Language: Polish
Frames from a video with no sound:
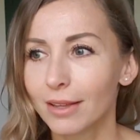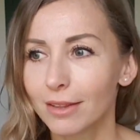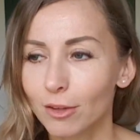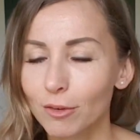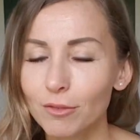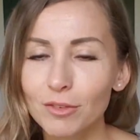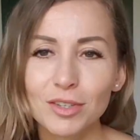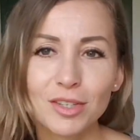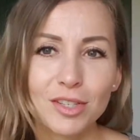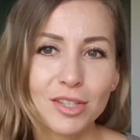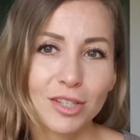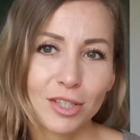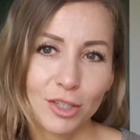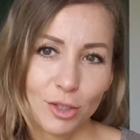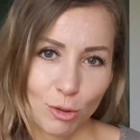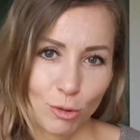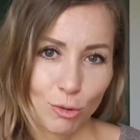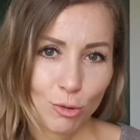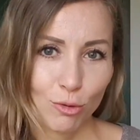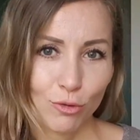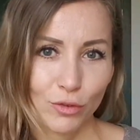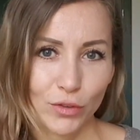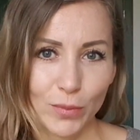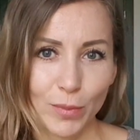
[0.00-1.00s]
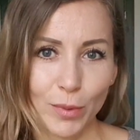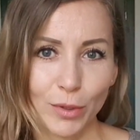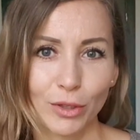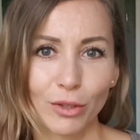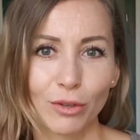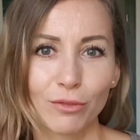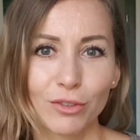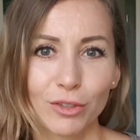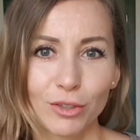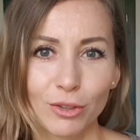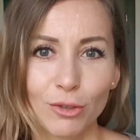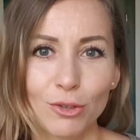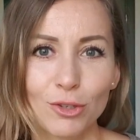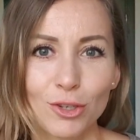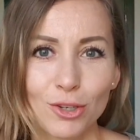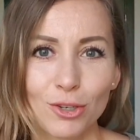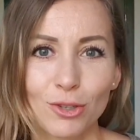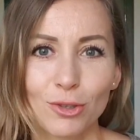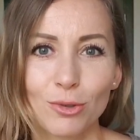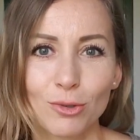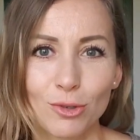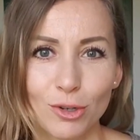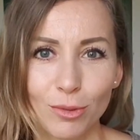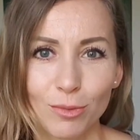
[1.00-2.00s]
No więc tych ciuchów sportowych
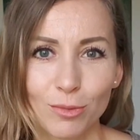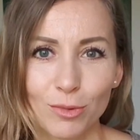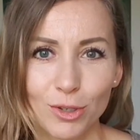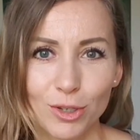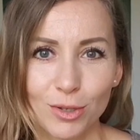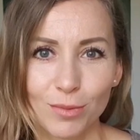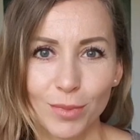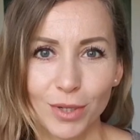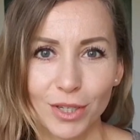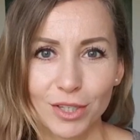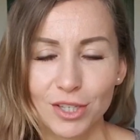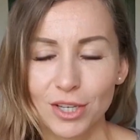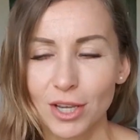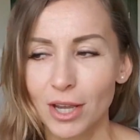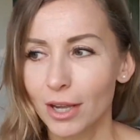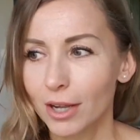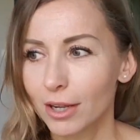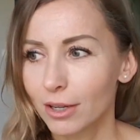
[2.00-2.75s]
dość dużo musi być.